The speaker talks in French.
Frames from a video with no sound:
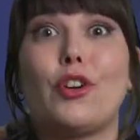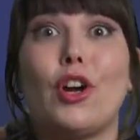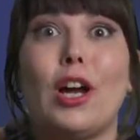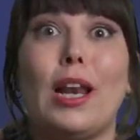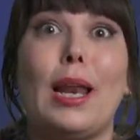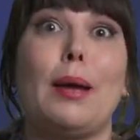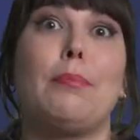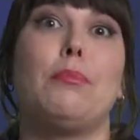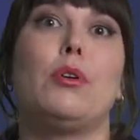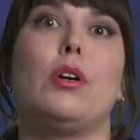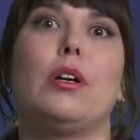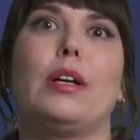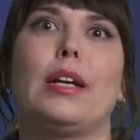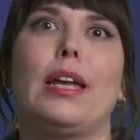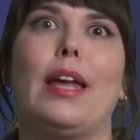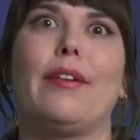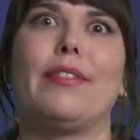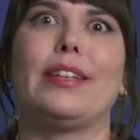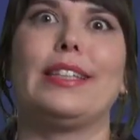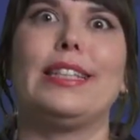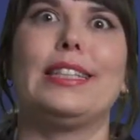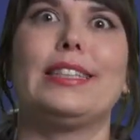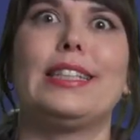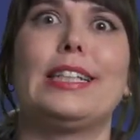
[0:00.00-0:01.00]
collaborer
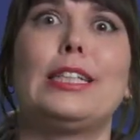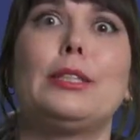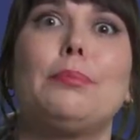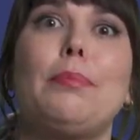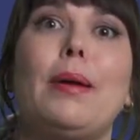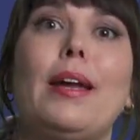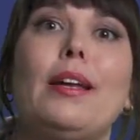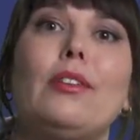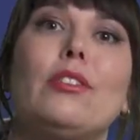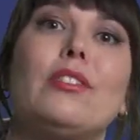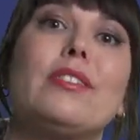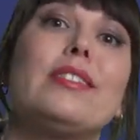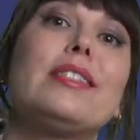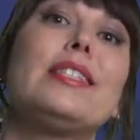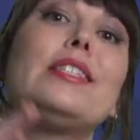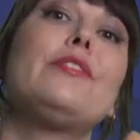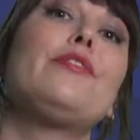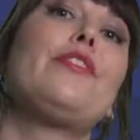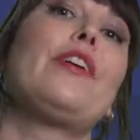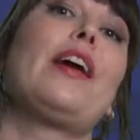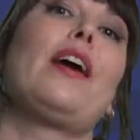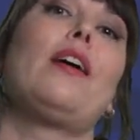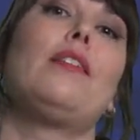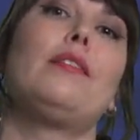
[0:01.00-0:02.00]
avec des experts de
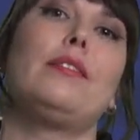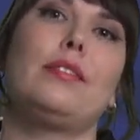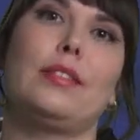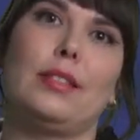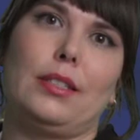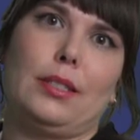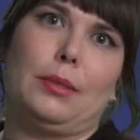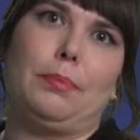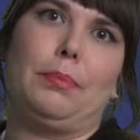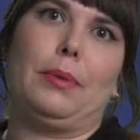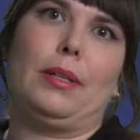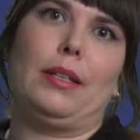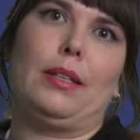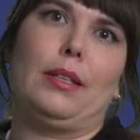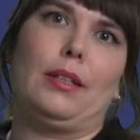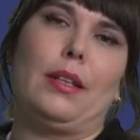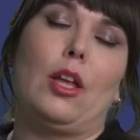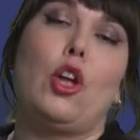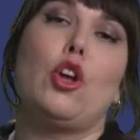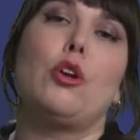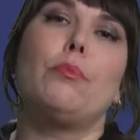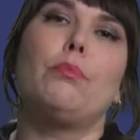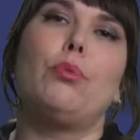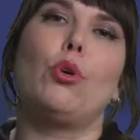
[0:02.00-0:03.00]
différentes disciplines
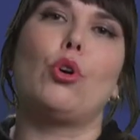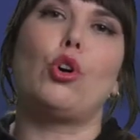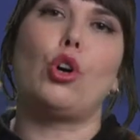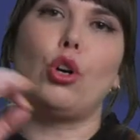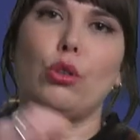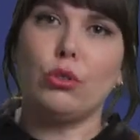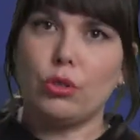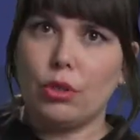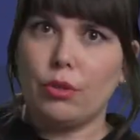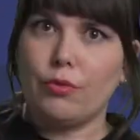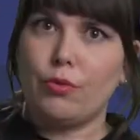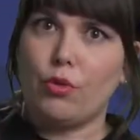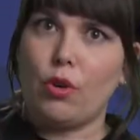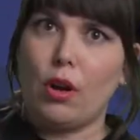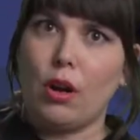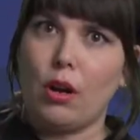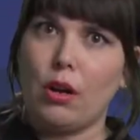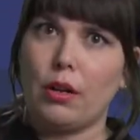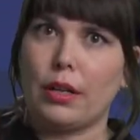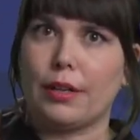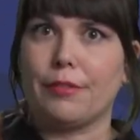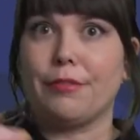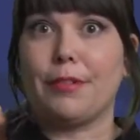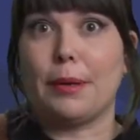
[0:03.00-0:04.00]
pour
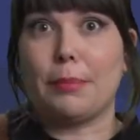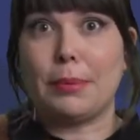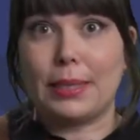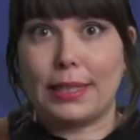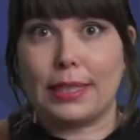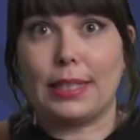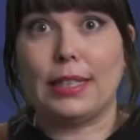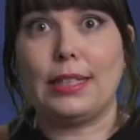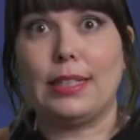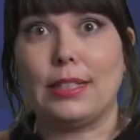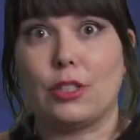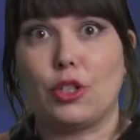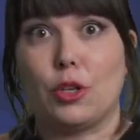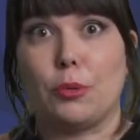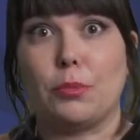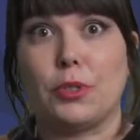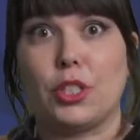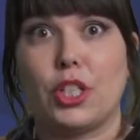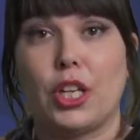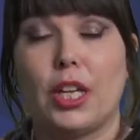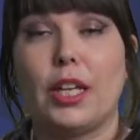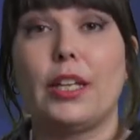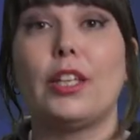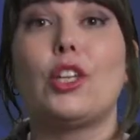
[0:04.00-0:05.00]
concevoir et fabriquer des
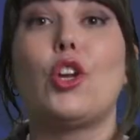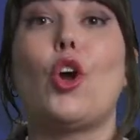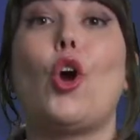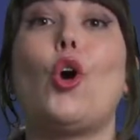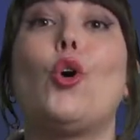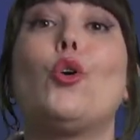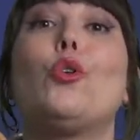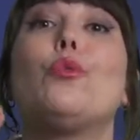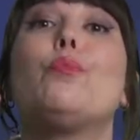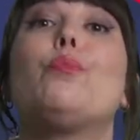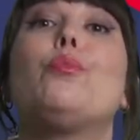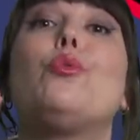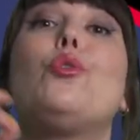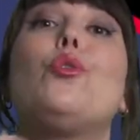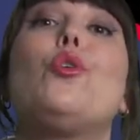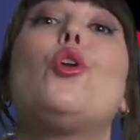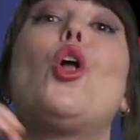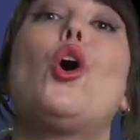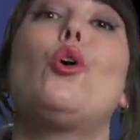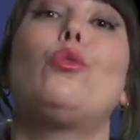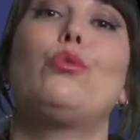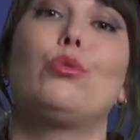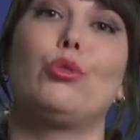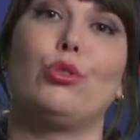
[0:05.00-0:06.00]
objets qui auront une plus
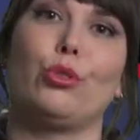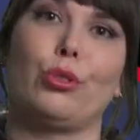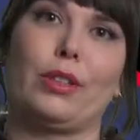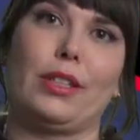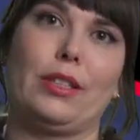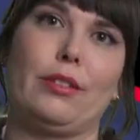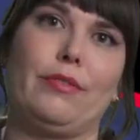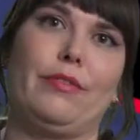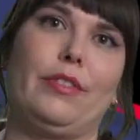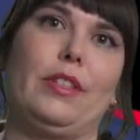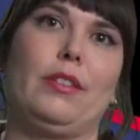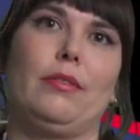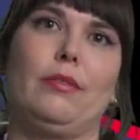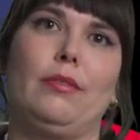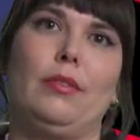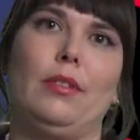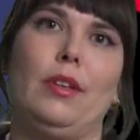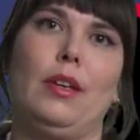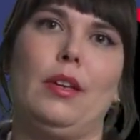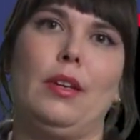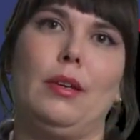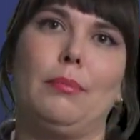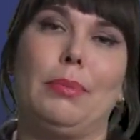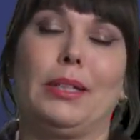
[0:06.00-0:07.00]
longue durée de vie.
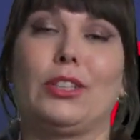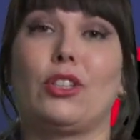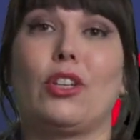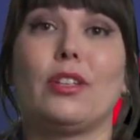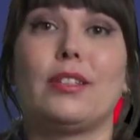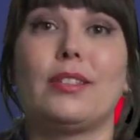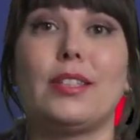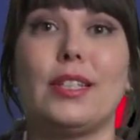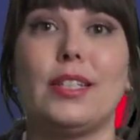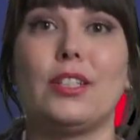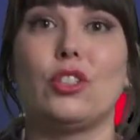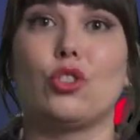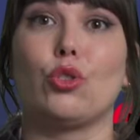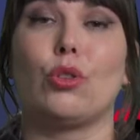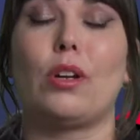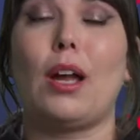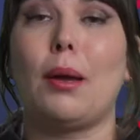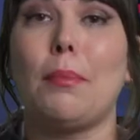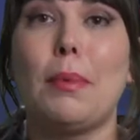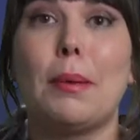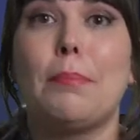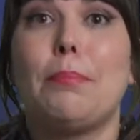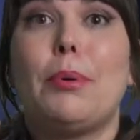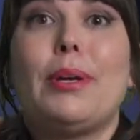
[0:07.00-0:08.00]
Parce que, tu sais, je vais
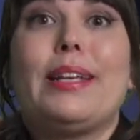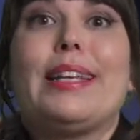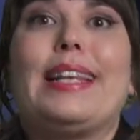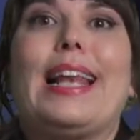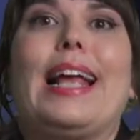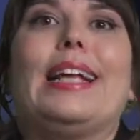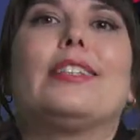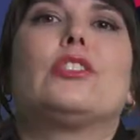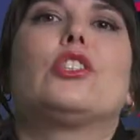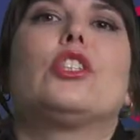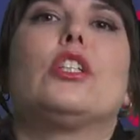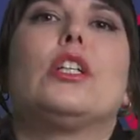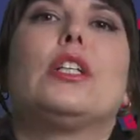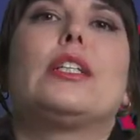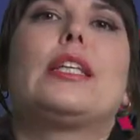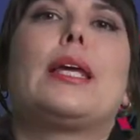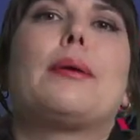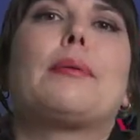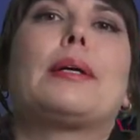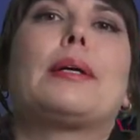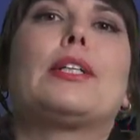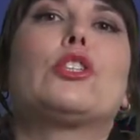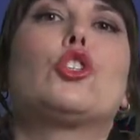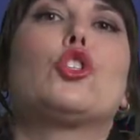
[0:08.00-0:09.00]
quand même pas être la seule qui
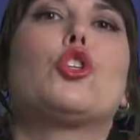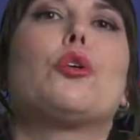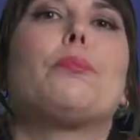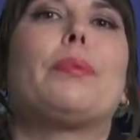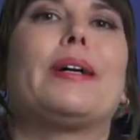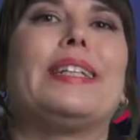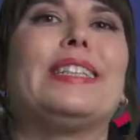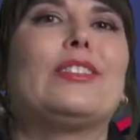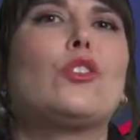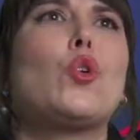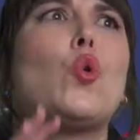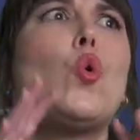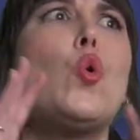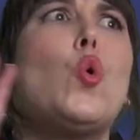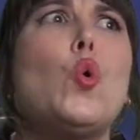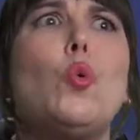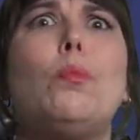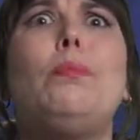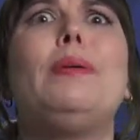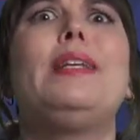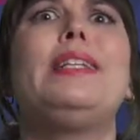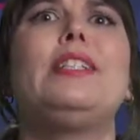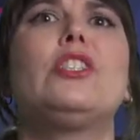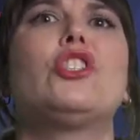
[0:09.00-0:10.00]
aimerait ça ne pas être
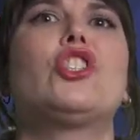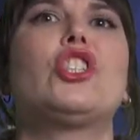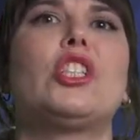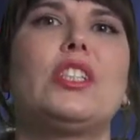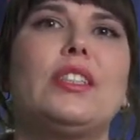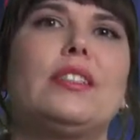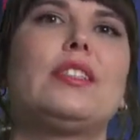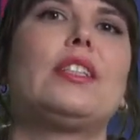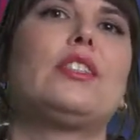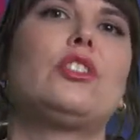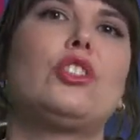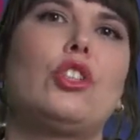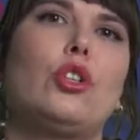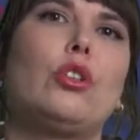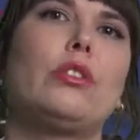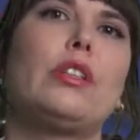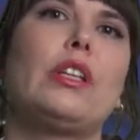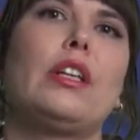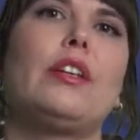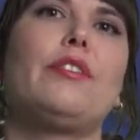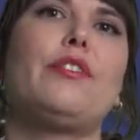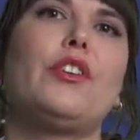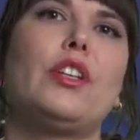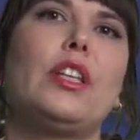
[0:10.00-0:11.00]
obligée de s'acheter un
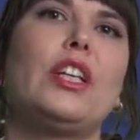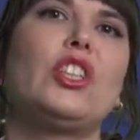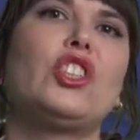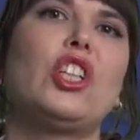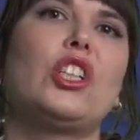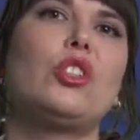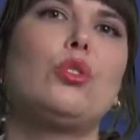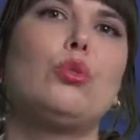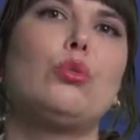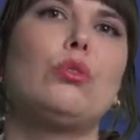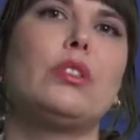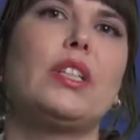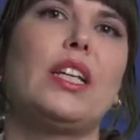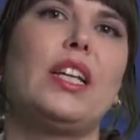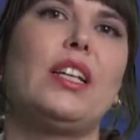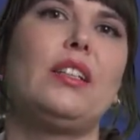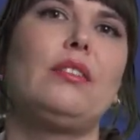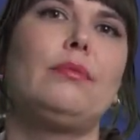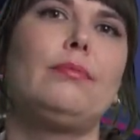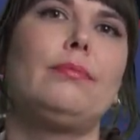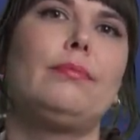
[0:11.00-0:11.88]
téléphone à chaque deux ans